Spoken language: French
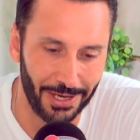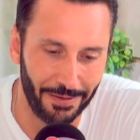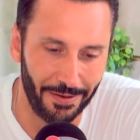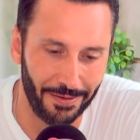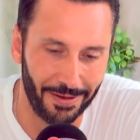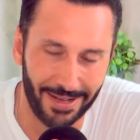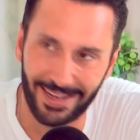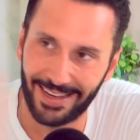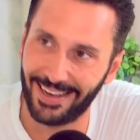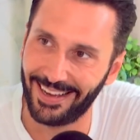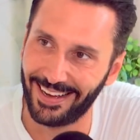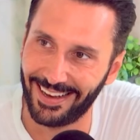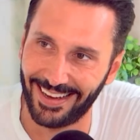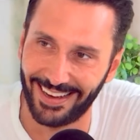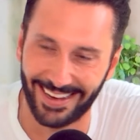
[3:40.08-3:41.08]
que tout le monde a
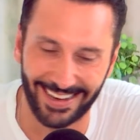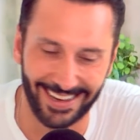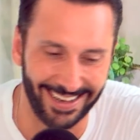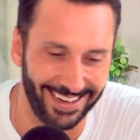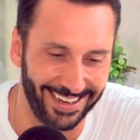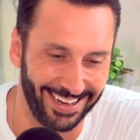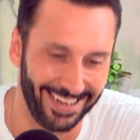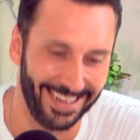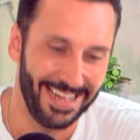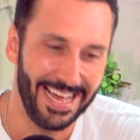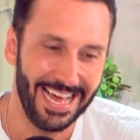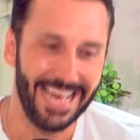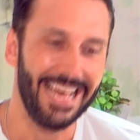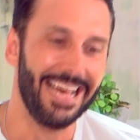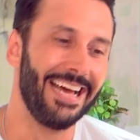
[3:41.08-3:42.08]
joué
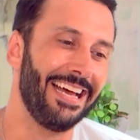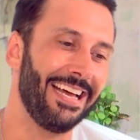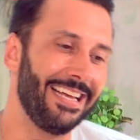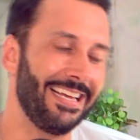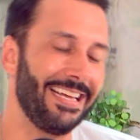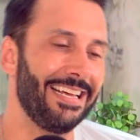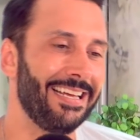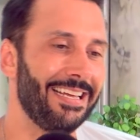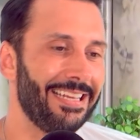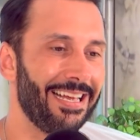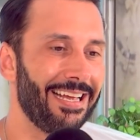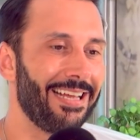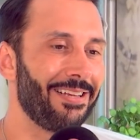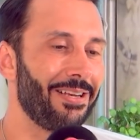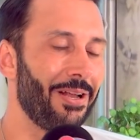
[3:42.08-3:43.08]
que tout le monde a joué
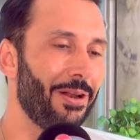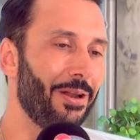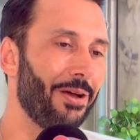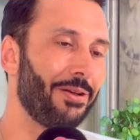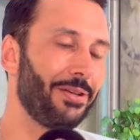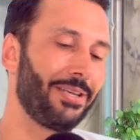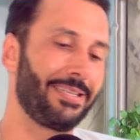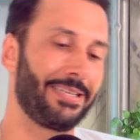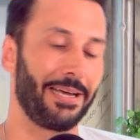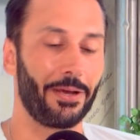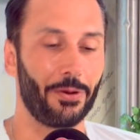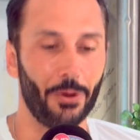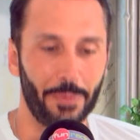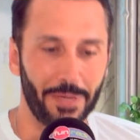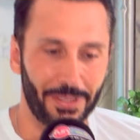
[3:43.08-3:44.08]
c'est
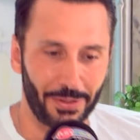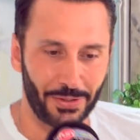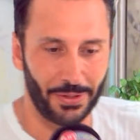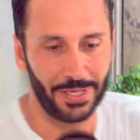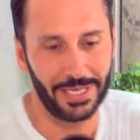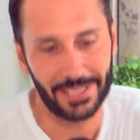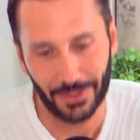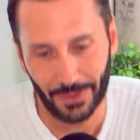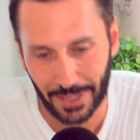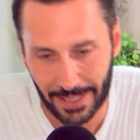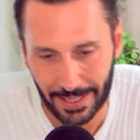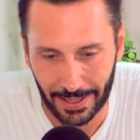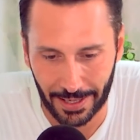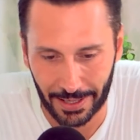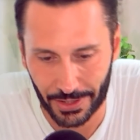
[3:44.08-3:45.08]
rigolo parce que ce disque on était
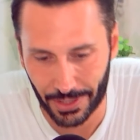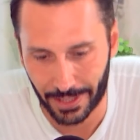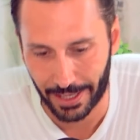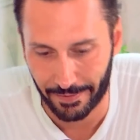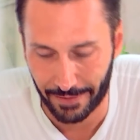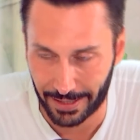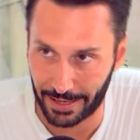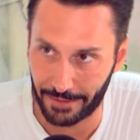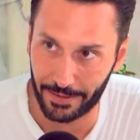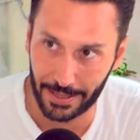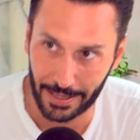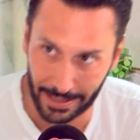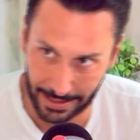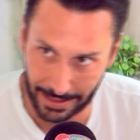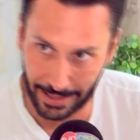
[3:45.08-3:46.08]
dans j'étais avec David
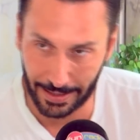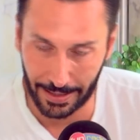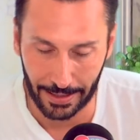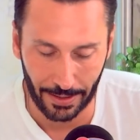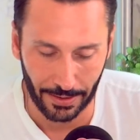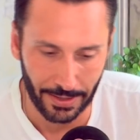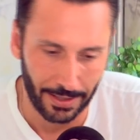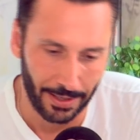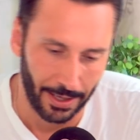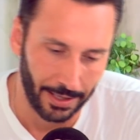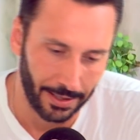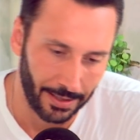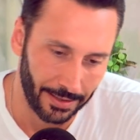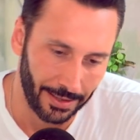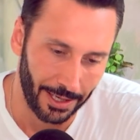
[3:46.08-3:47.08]
dans, dans,
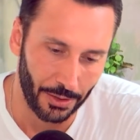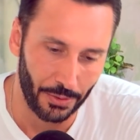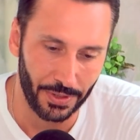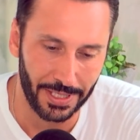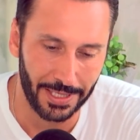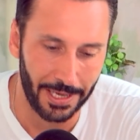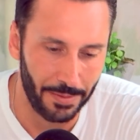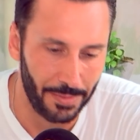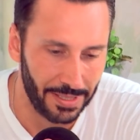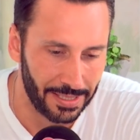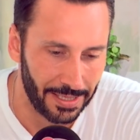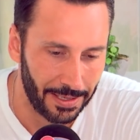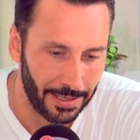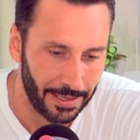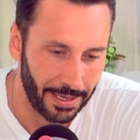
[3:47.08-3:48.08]
la, cuisine à
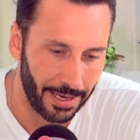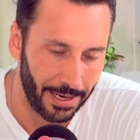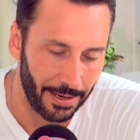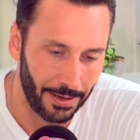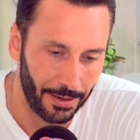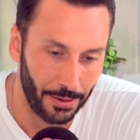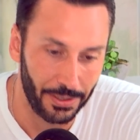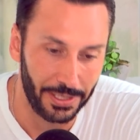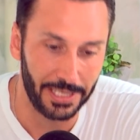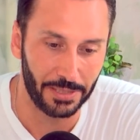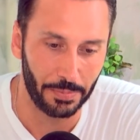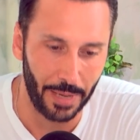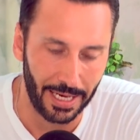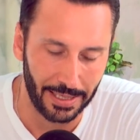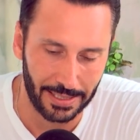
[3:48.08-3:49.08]
Ibiza euh, le disque
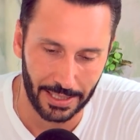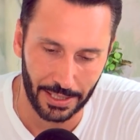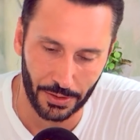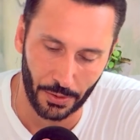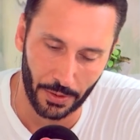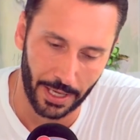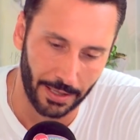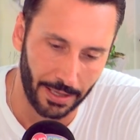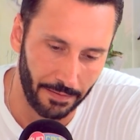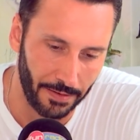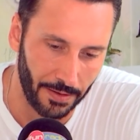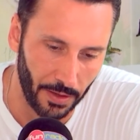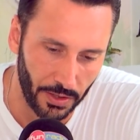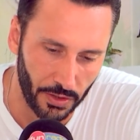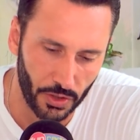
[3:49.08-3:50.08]
passe et je regarde David
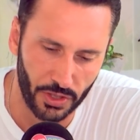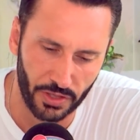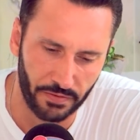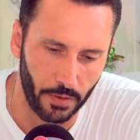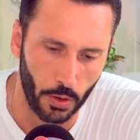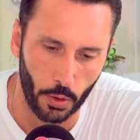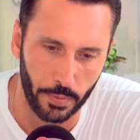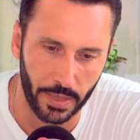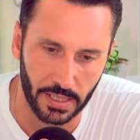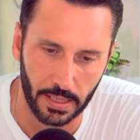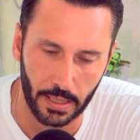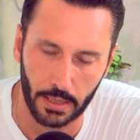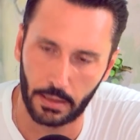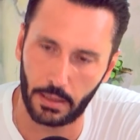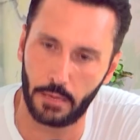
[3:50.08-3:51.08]
dans les yeux je dis je vais le
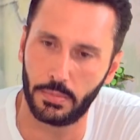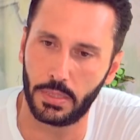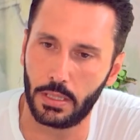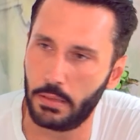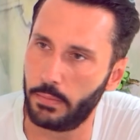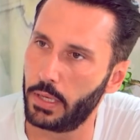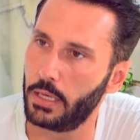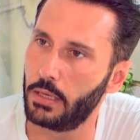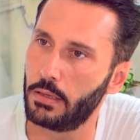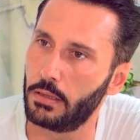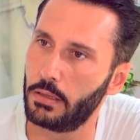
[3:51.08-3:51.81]
remixer il me dit mais